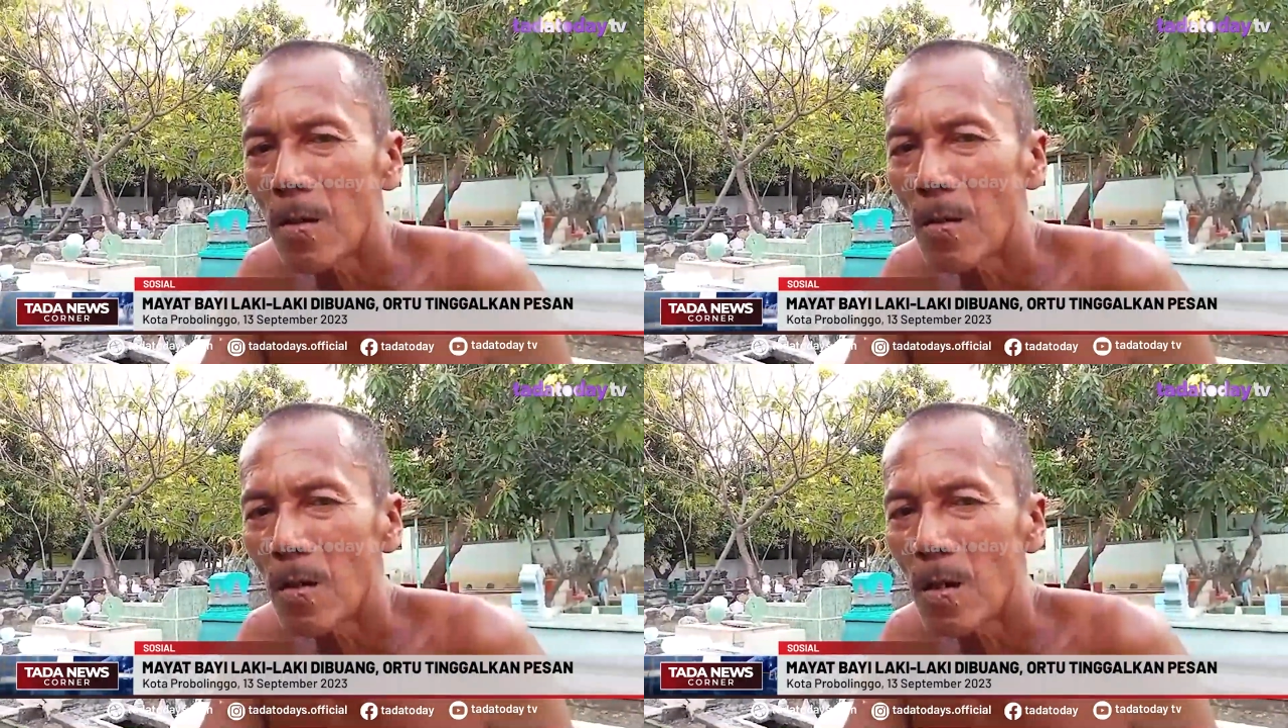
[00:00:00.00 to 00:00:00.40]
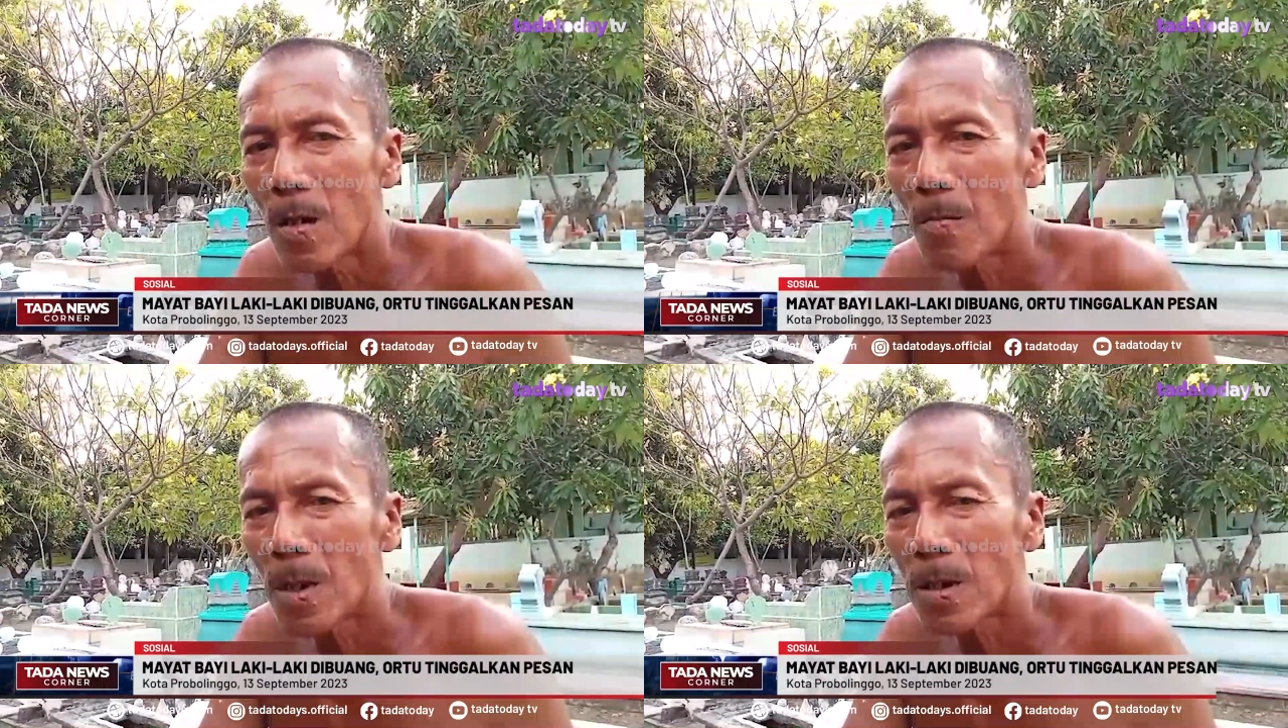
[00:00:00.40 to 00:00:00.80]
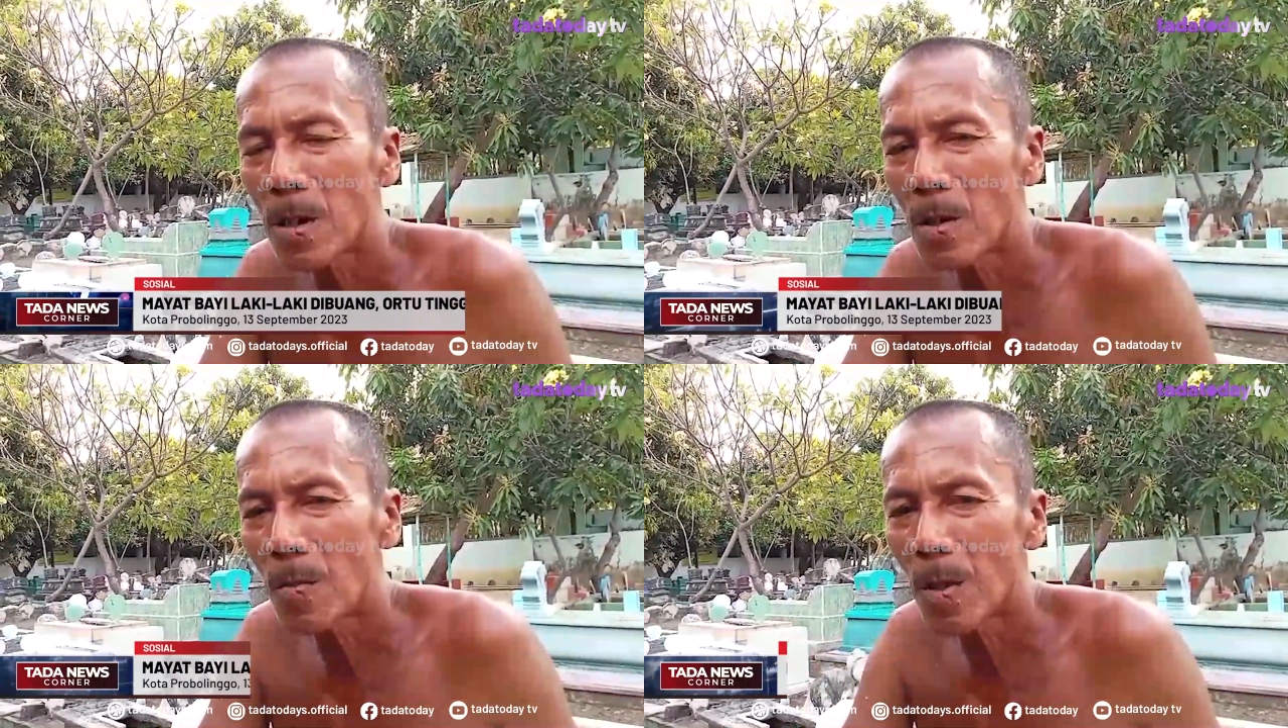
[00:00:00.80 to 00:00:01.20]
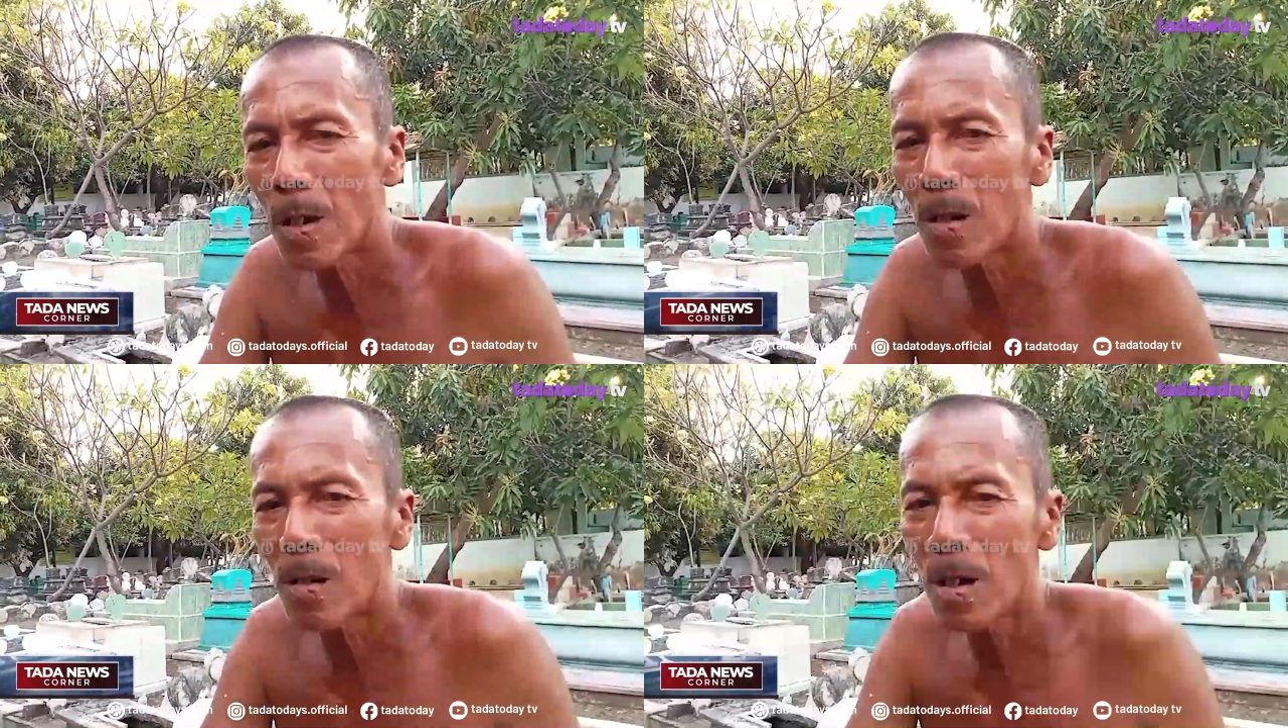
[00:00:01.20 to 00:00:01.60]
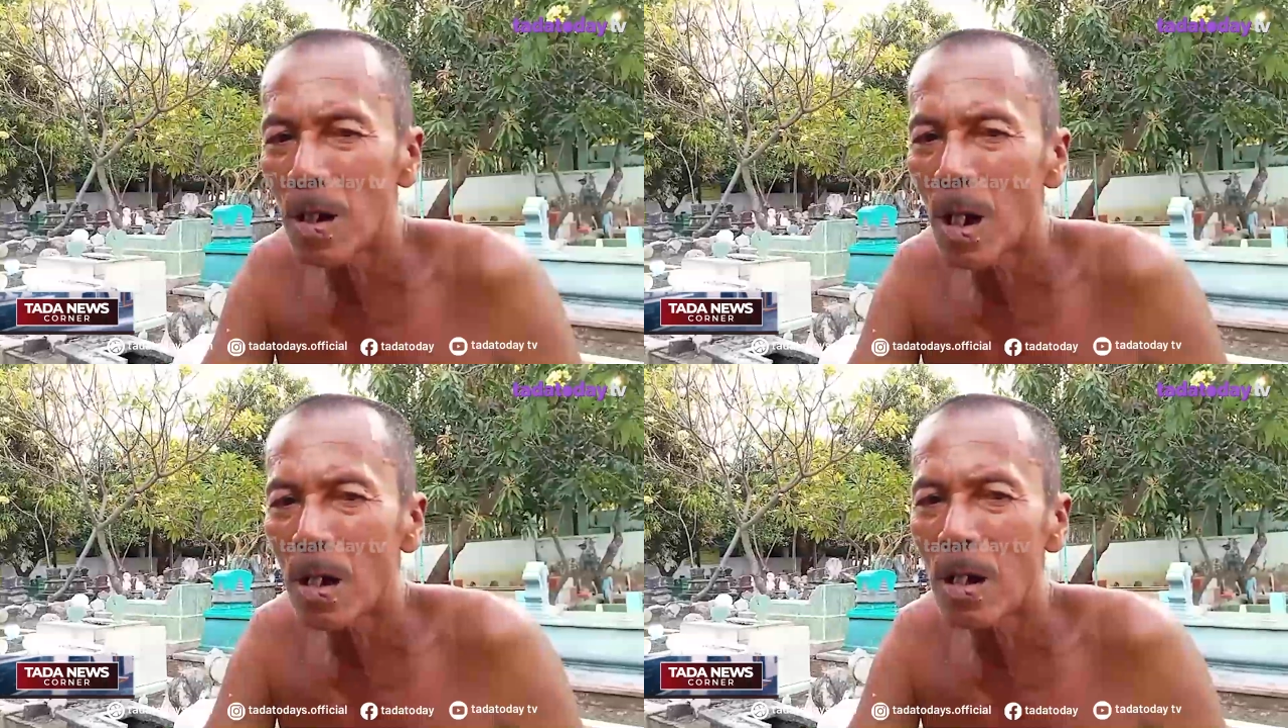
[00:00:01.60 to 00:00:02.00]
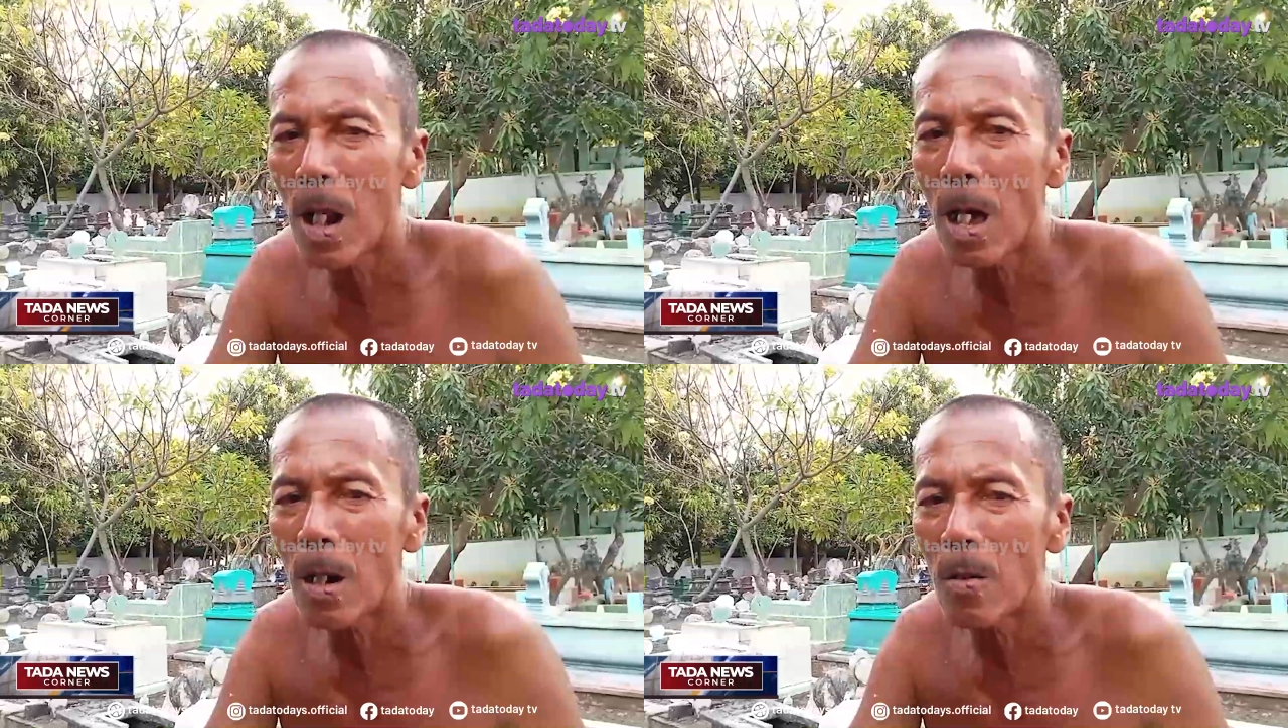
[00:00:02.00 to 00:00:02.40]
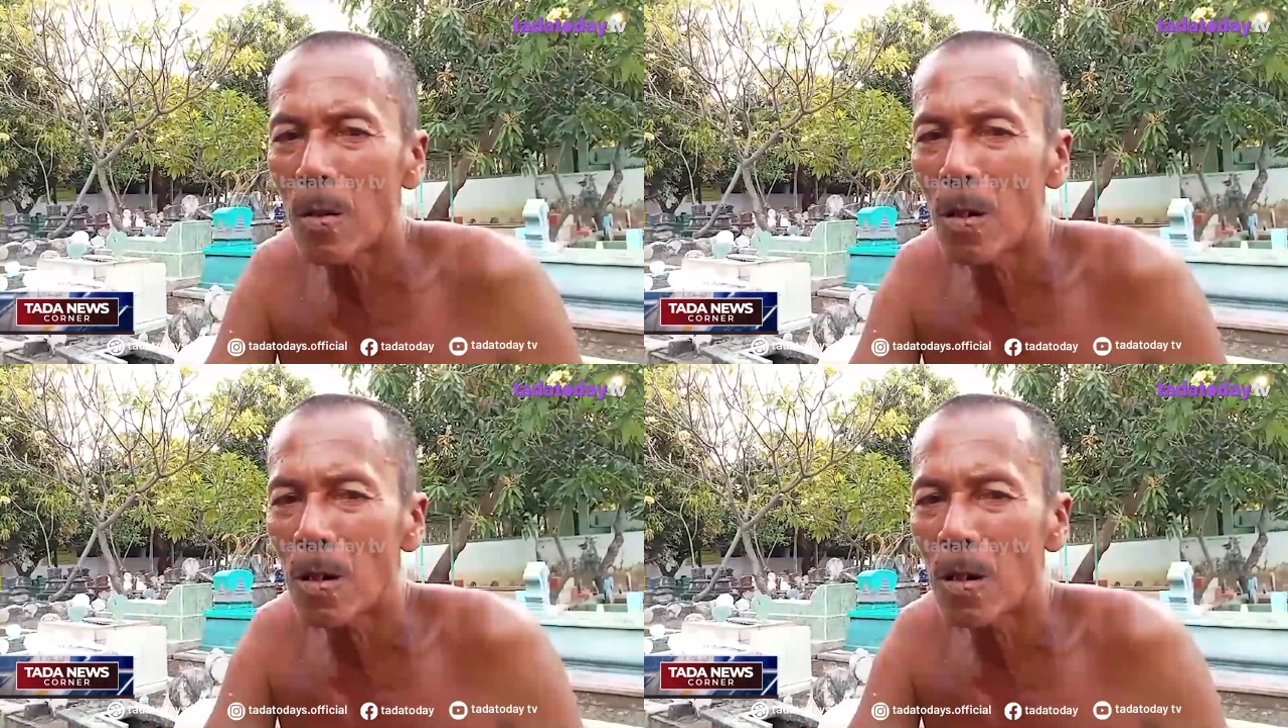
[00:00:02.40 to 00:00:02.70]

mengetahui siapa orang tua bayi tersebut.